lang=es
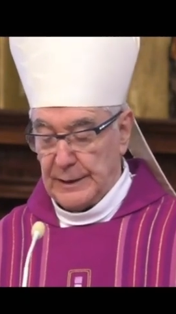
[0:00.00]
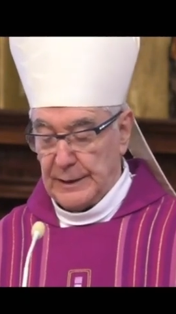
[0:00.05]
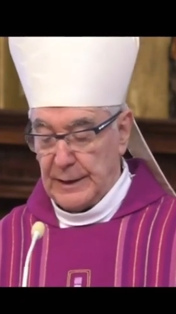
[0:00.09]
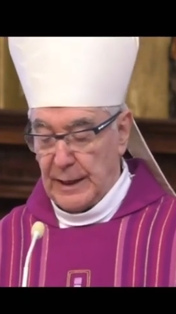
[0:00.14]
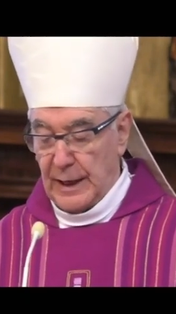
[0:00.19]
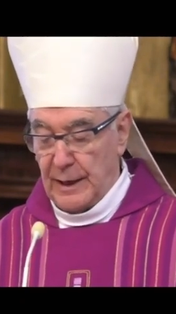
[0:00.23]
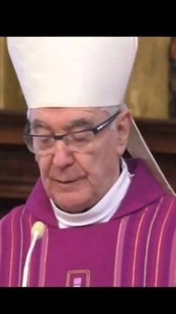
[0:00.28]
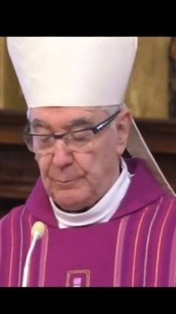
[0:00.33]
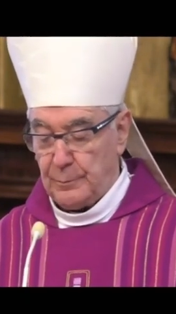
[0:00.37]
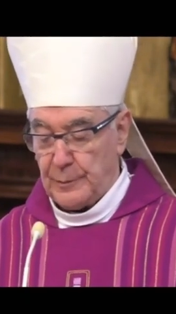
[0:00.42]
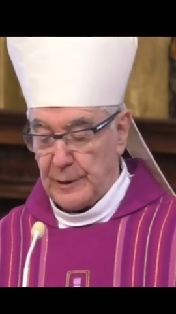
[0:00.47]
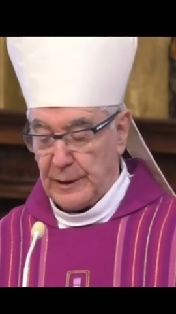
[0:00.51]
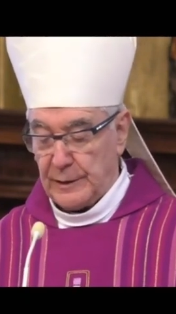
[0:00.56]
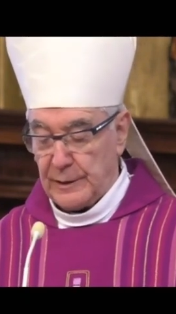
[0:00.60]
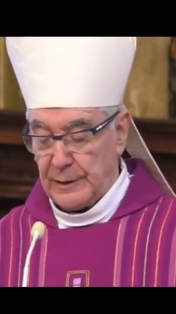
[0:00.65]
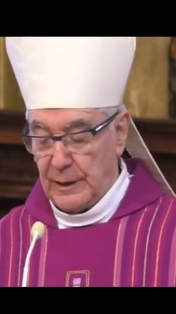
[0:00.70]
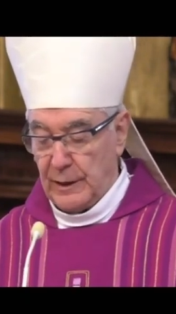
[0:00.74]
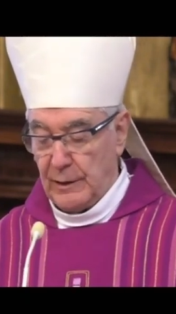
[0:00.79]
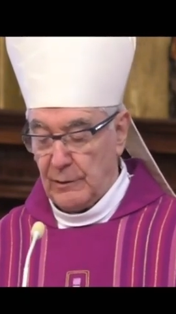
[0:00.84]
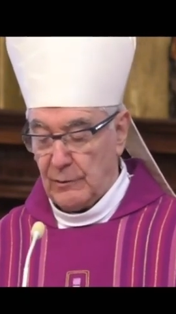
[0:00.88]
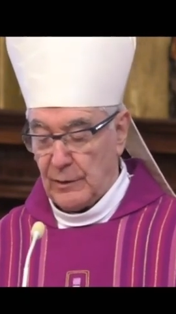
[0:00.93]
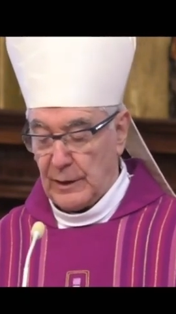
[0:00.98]
y ha
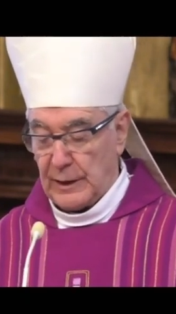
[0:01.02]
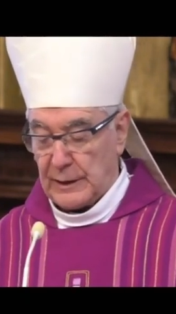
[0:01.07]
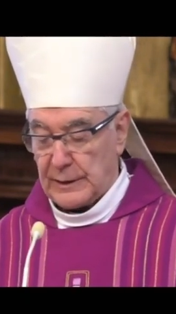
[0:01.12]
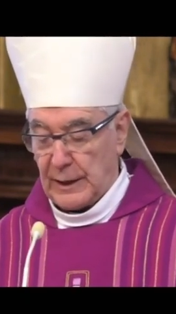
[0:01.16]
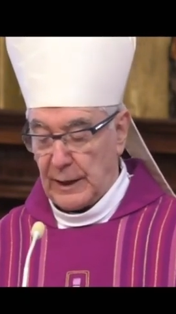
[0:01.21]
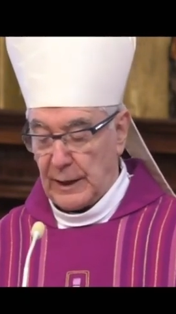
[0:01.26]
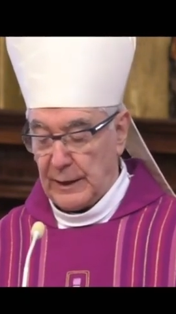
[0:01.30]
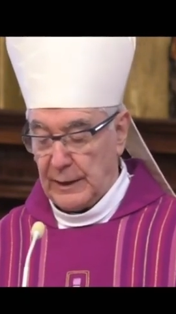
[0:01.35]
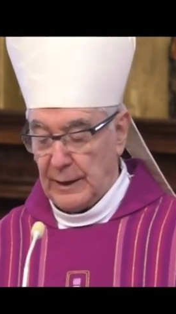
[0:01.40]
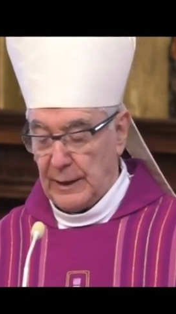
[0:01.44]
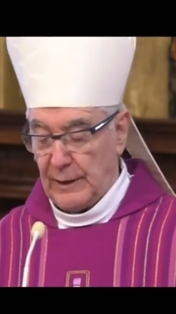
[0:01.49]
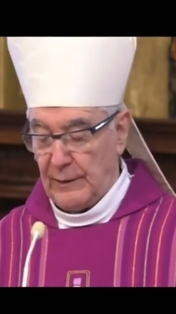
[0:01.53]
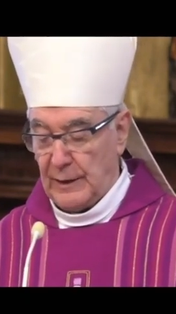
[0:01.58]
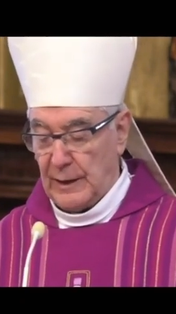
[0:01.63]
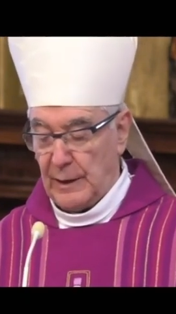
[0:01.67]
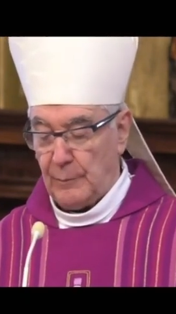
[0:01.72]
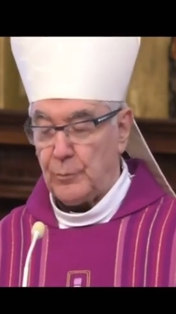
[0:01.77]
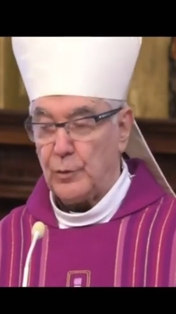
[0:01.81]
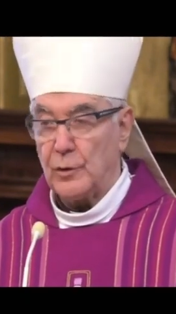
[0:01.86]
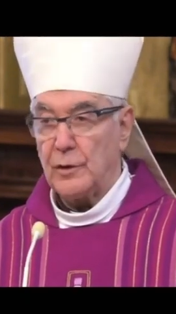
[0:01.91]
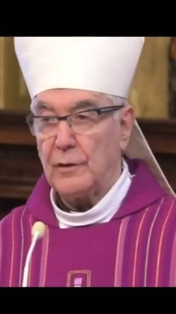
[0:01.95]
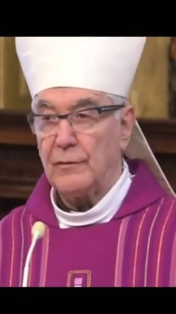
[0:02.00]
emprendido la tarea de
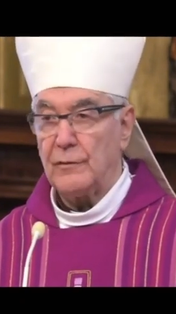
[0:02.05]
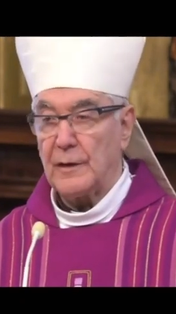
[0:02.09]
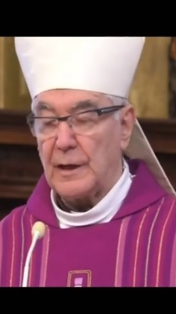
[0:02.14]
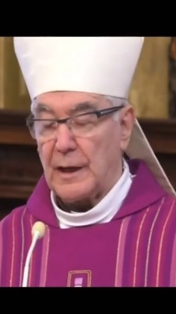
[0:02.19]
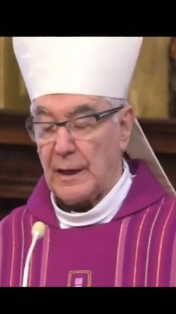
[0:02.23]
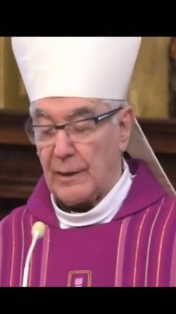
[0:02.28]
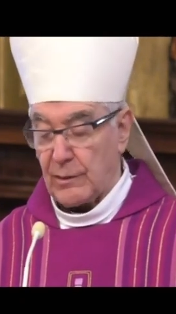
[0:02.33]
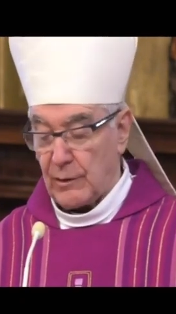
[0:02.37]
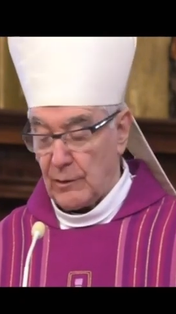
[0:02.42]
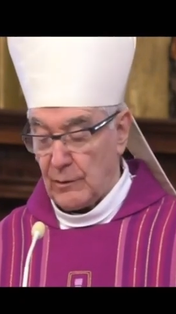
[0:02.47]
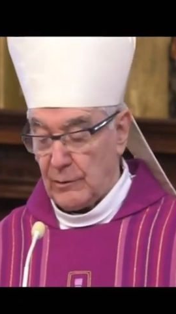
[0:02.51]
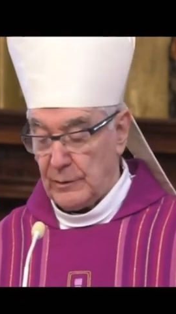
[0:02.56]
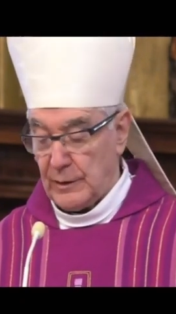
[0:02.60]
la purificación